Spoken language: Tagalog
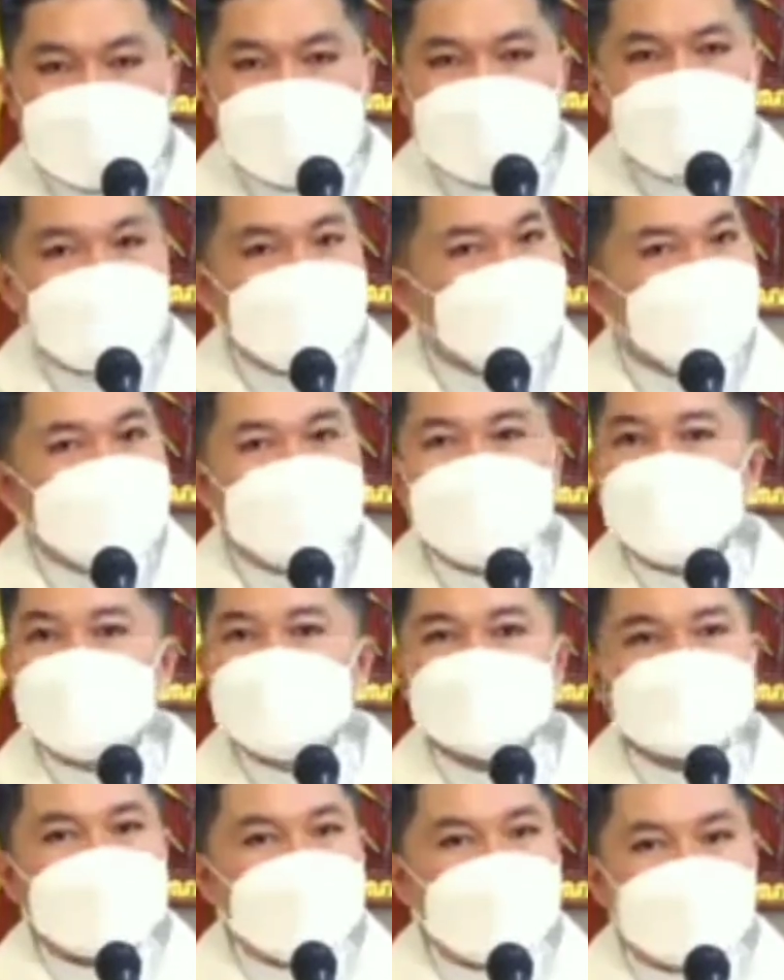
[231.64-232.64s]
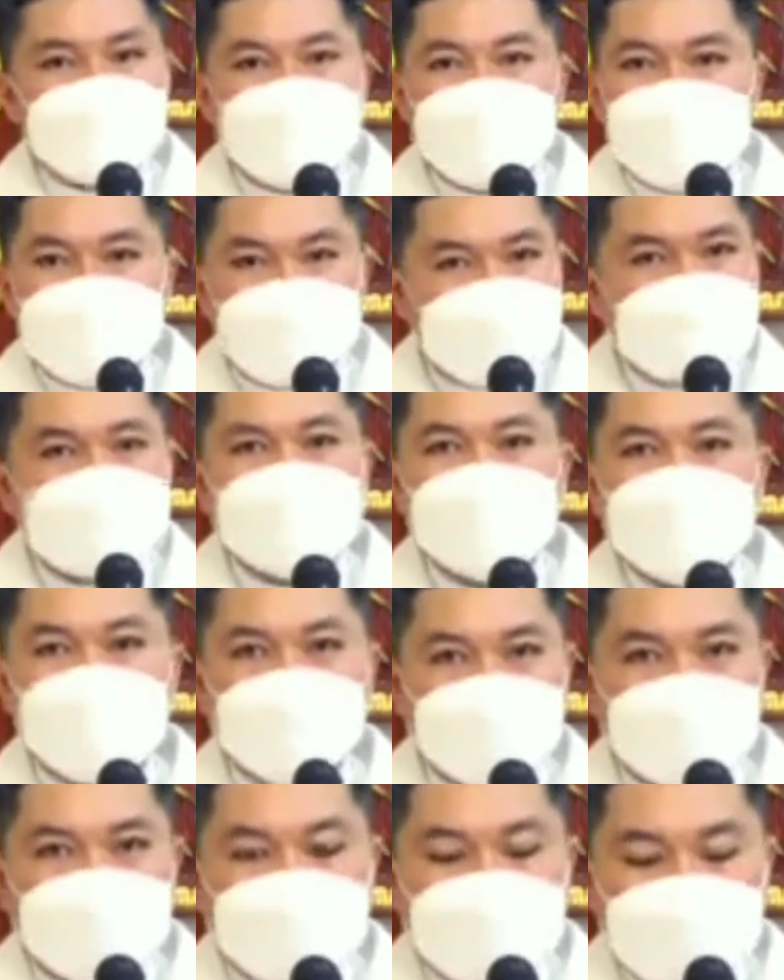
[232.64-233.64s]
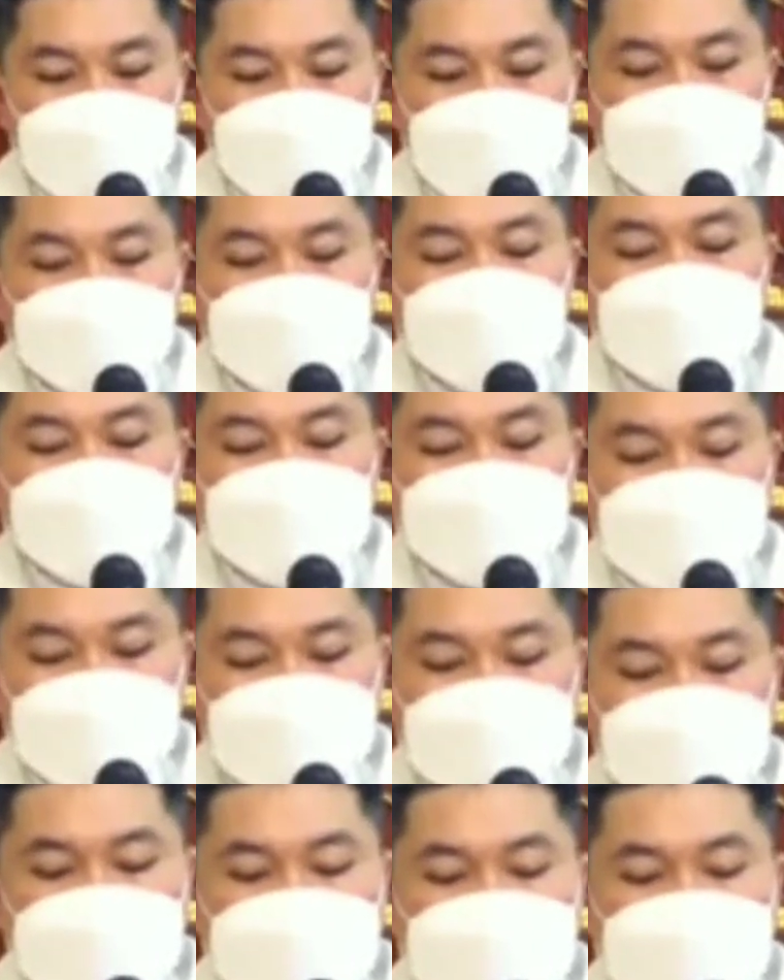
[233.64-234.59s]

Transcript: hindi lang tayo lalago, kundi